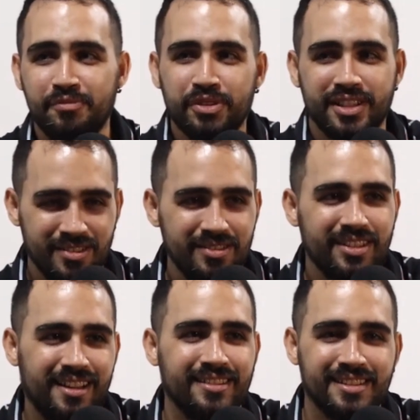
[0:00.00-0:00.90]
por ter sido
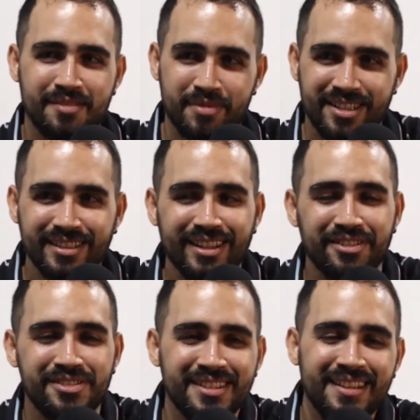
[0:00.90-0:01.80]
criado na Assembleia de
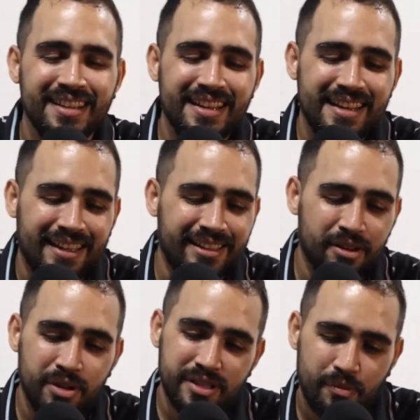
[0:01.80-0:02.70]
Deus.
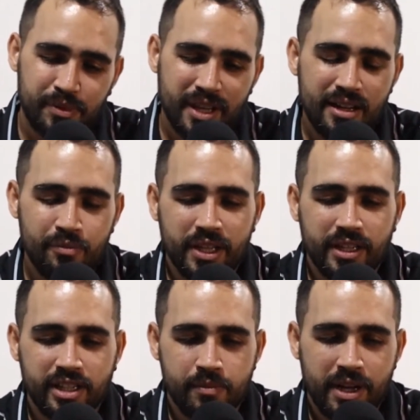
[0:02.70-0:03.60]
Então eles optaram pela
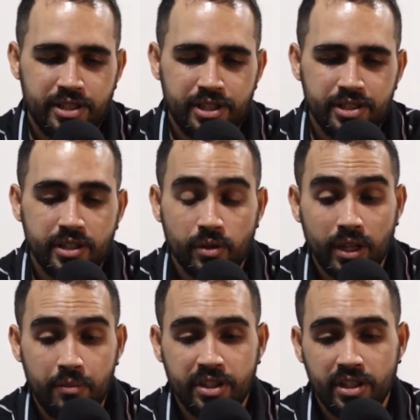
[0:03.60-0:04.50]
Igreja Batista. Então,
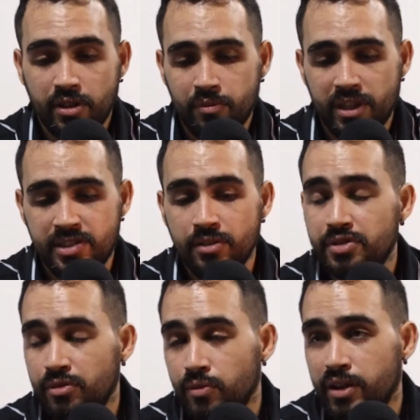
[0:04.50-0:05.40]
na minha denominação,
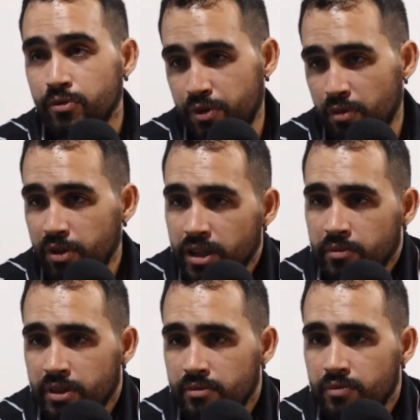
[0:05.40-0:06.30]
isso não era um
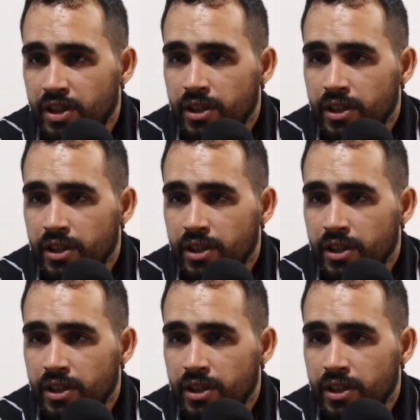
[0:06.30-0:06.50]
problema. Numa